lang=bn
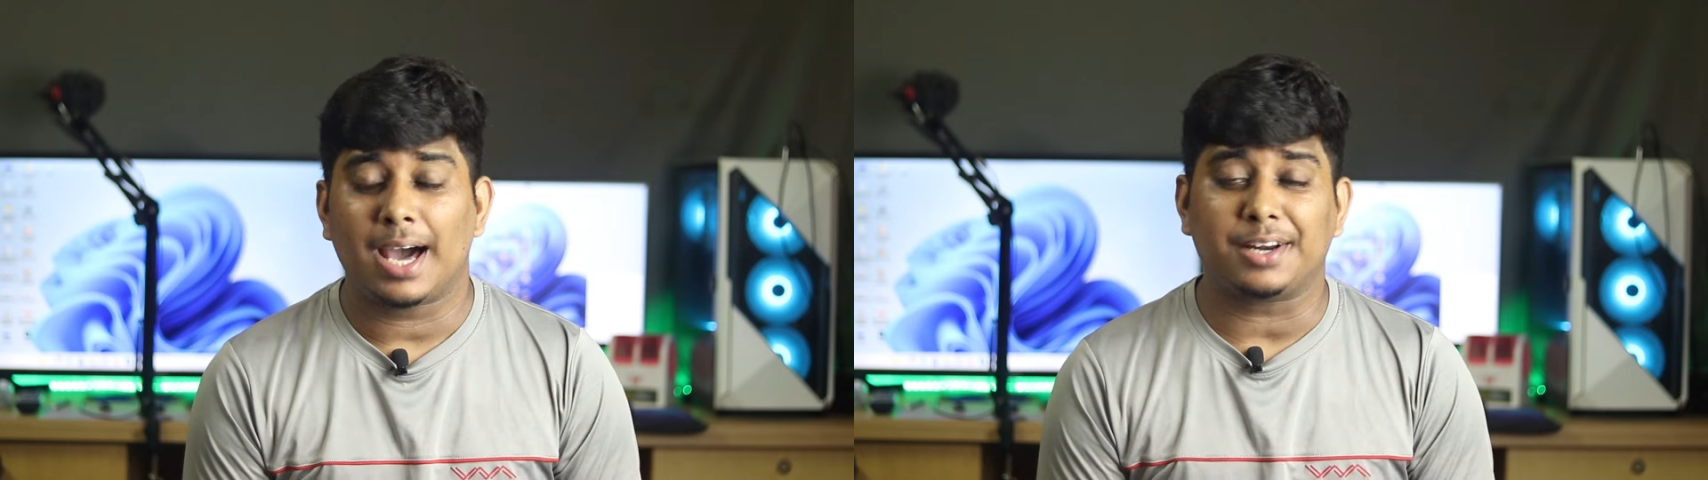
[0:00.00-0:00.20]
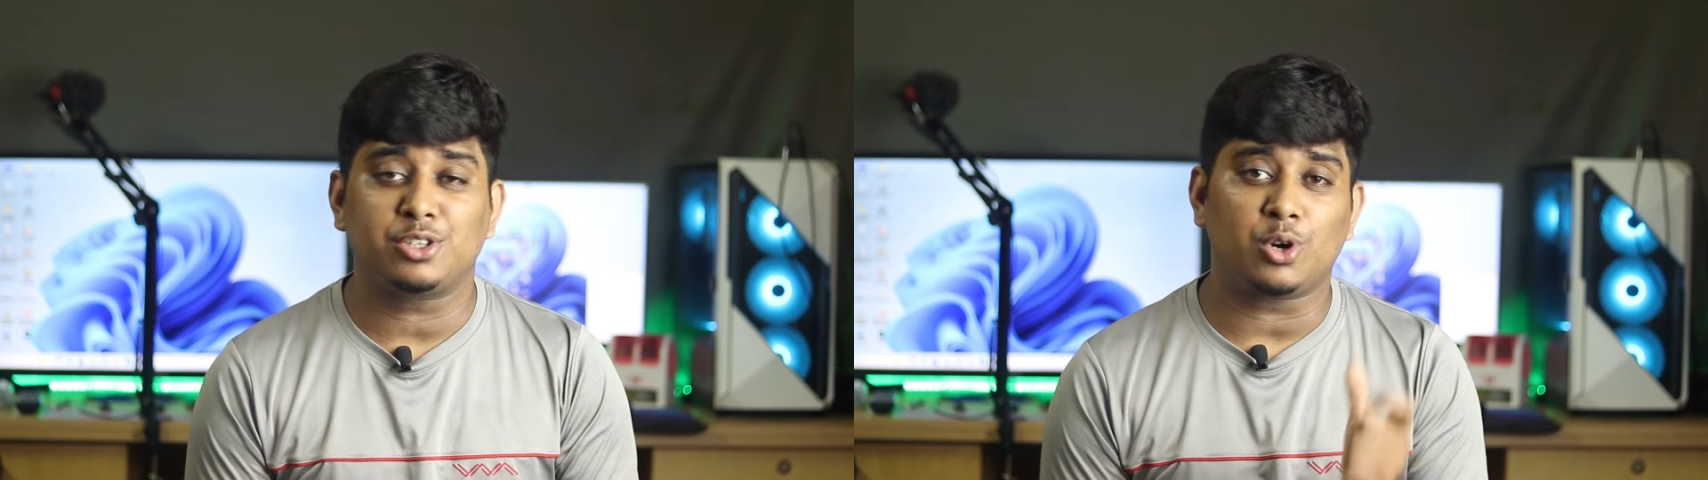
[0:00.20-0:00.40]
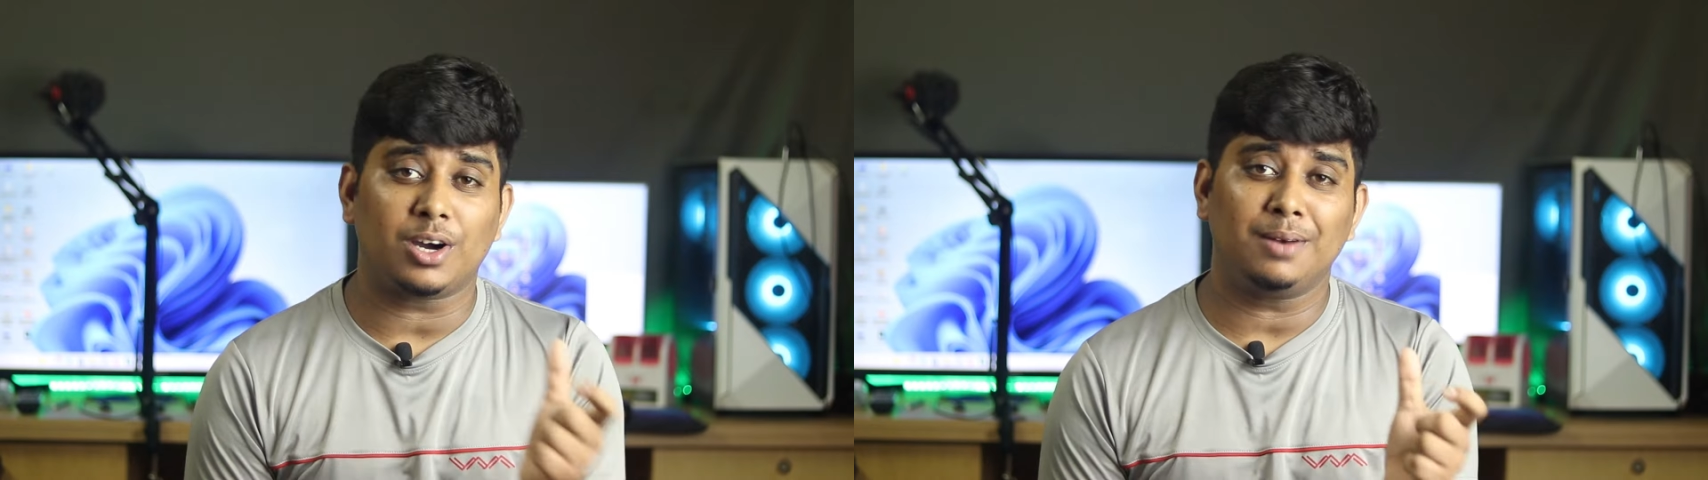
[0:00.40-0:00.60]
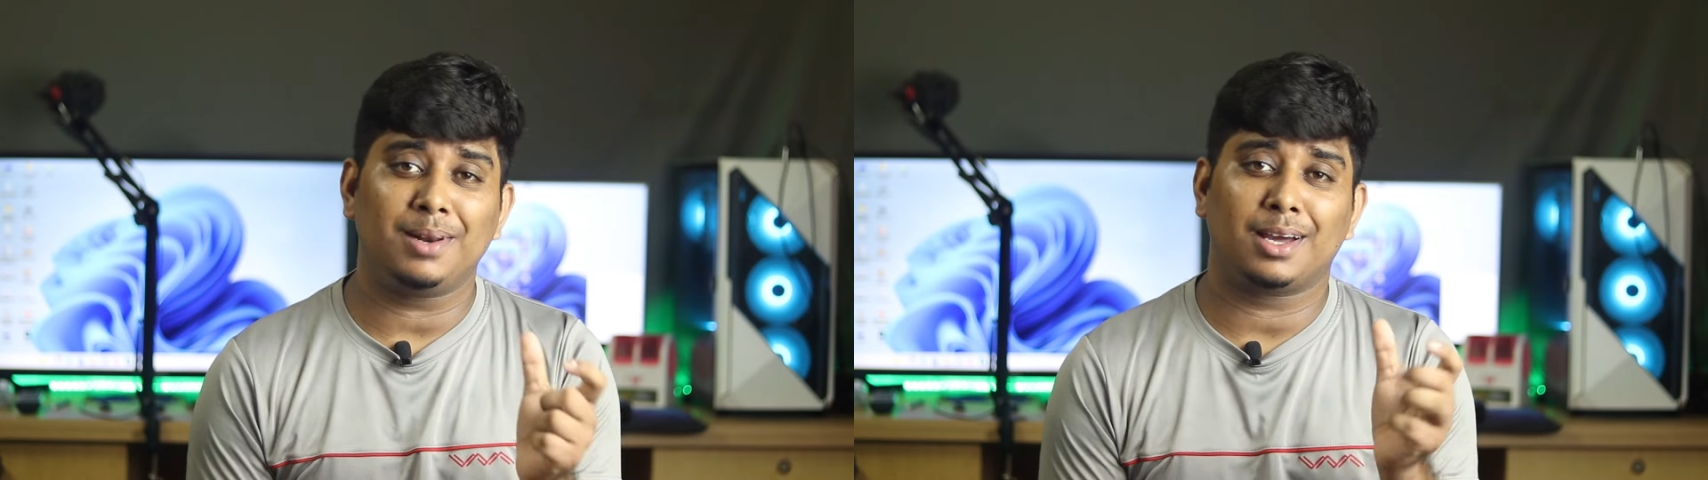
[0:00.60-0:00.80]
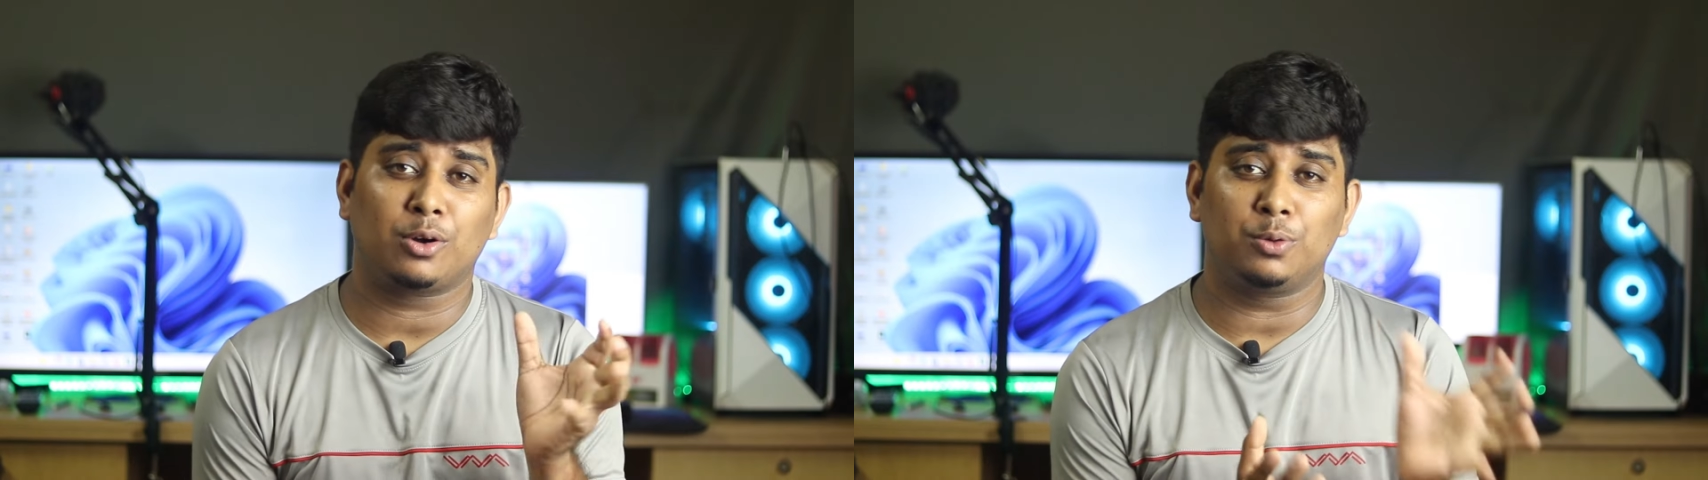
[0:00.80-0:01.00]
আর
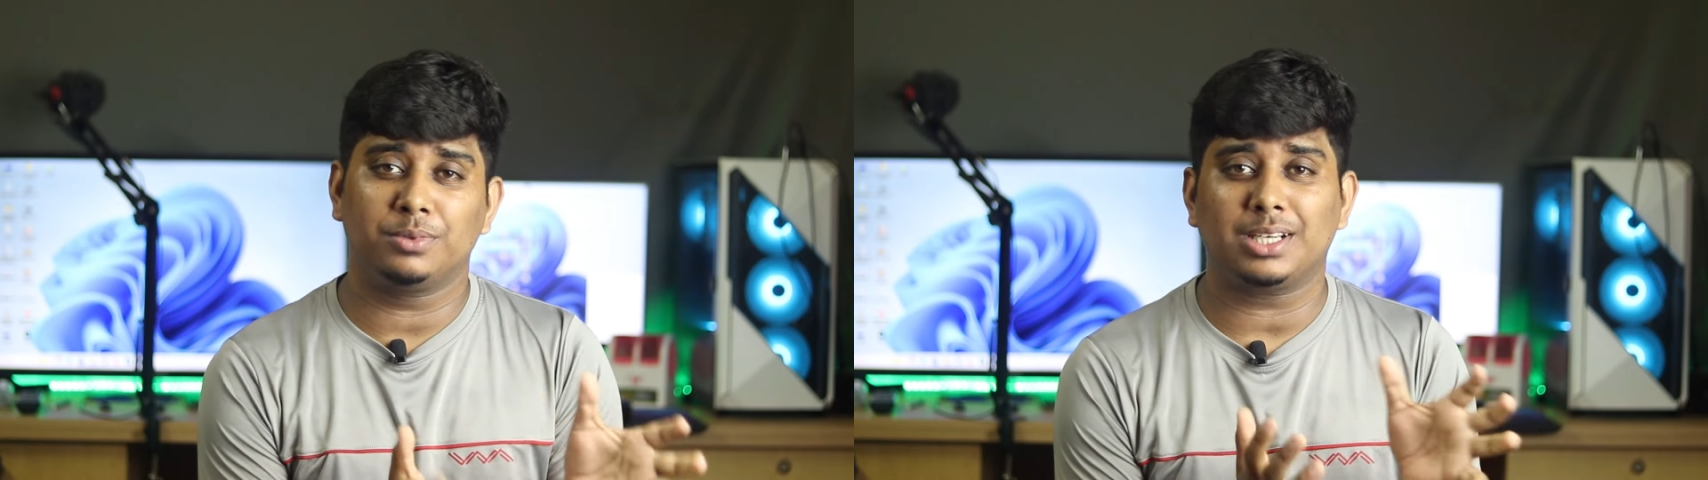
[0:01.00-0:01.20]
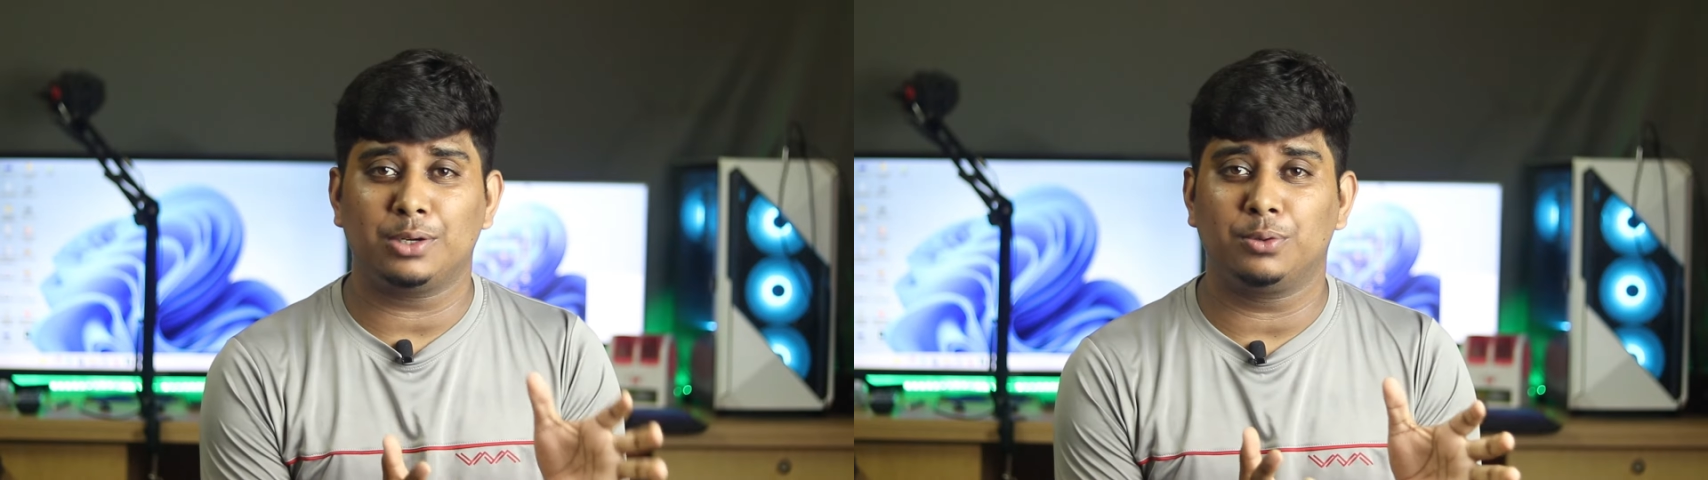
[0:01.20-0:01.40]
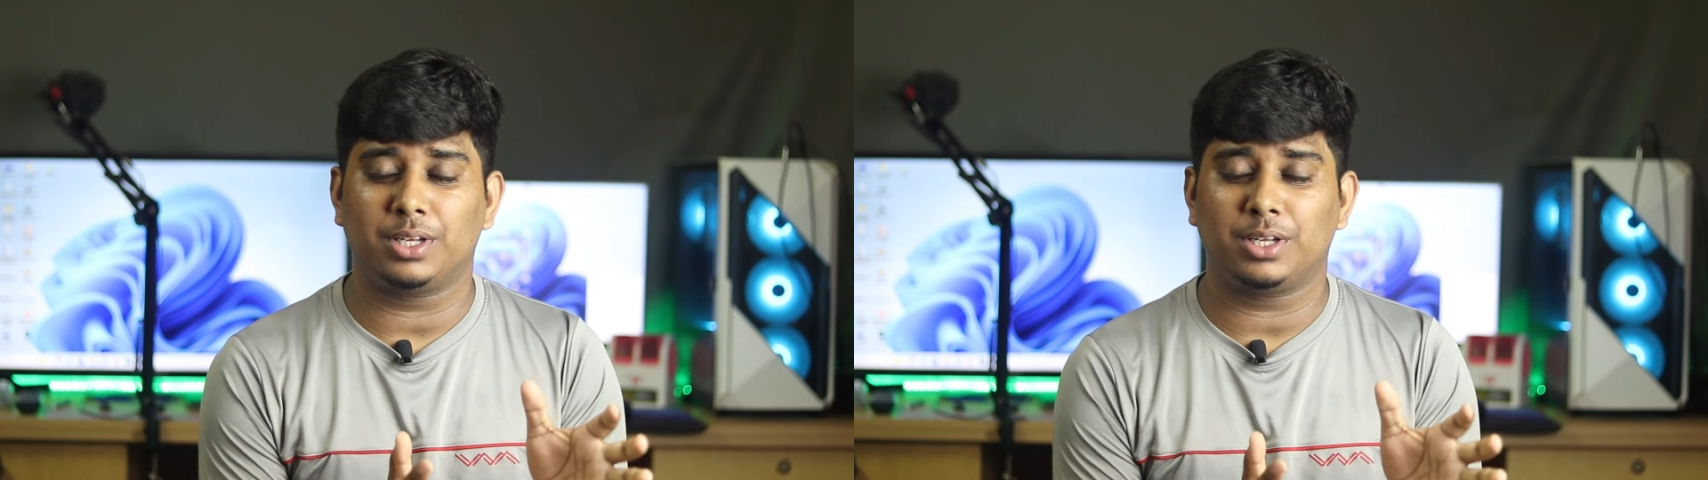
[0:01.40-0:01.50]
সকালবেলা ঘুম থেকে